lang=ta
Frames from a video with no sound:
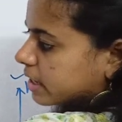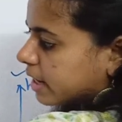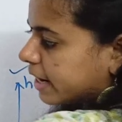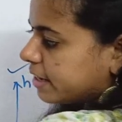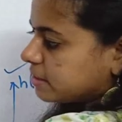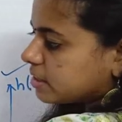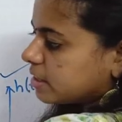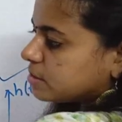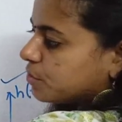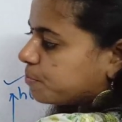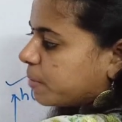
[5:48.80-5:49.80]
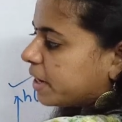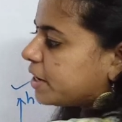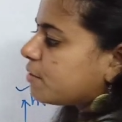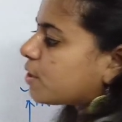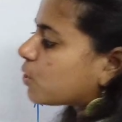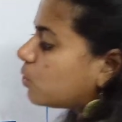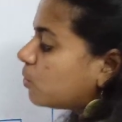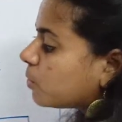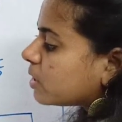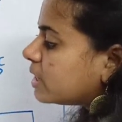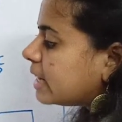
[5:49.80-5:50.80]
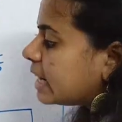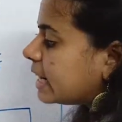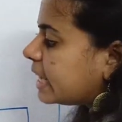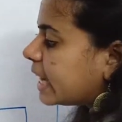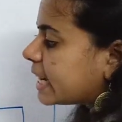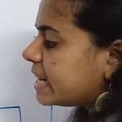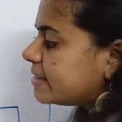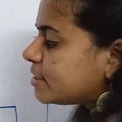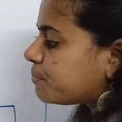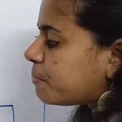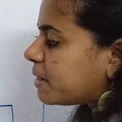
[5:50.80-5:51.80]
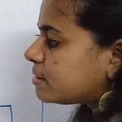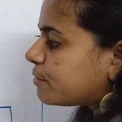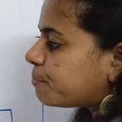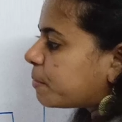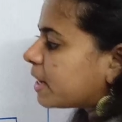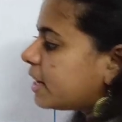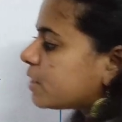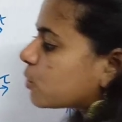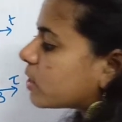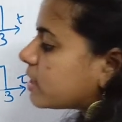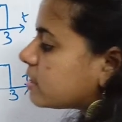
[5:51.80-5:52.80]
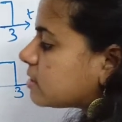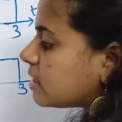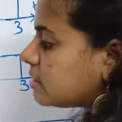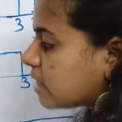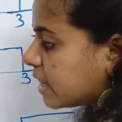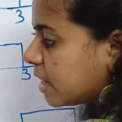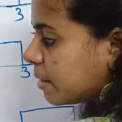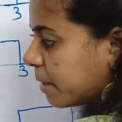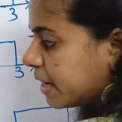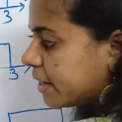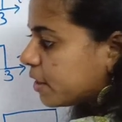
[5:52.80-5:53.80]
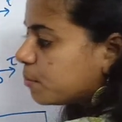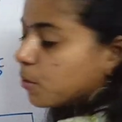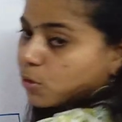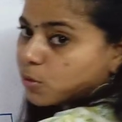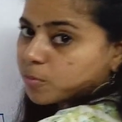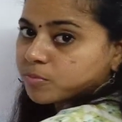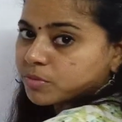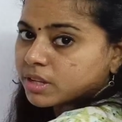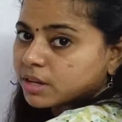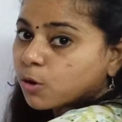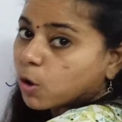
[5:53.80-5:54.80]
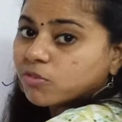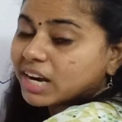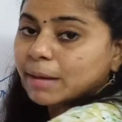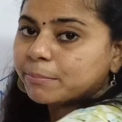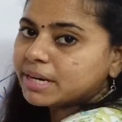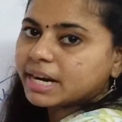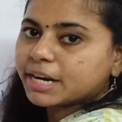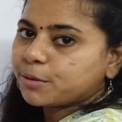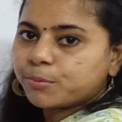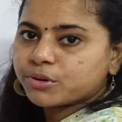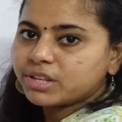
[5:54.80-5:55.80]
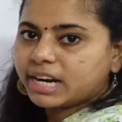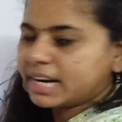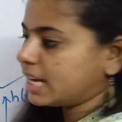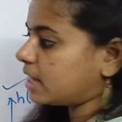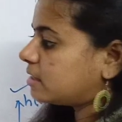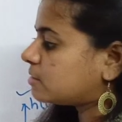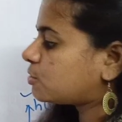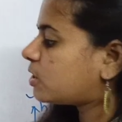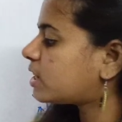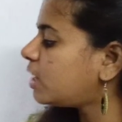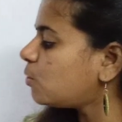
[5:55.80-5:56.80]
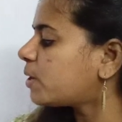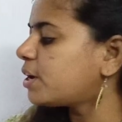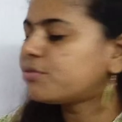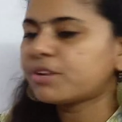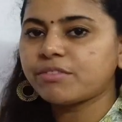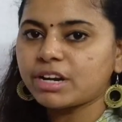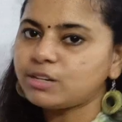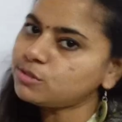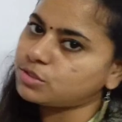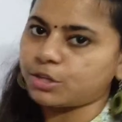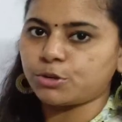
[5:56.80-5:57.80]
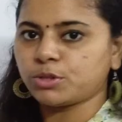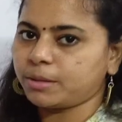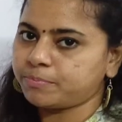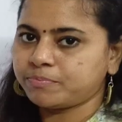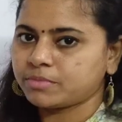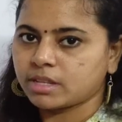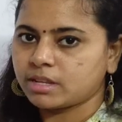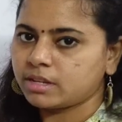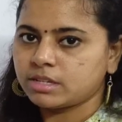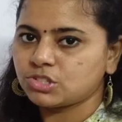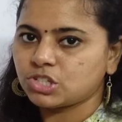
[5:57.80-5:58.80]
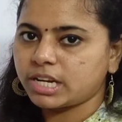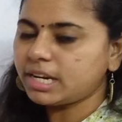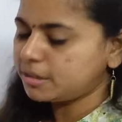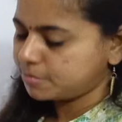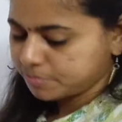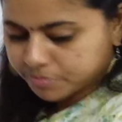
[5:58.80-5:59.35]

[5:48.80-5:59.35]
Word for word: நீங்கள் ரைட் சைட் ஷிஃப்ட் பண்ணிகிட்டே வரும் நீ எகெயின் ஷிஃப்ட் பண்ண ஷிஃப்ட் பண்ண இதனோட டிஸ்டன்ஸ் அதிகமாகிட்டே தான் போகும் ஓவர்லாப்பிங் நடக்க போகிறது கிடையாது ஸோ அதனால் ஒய் ஆஃப் டி வேல்யூ ஜீரோ தான் சரியா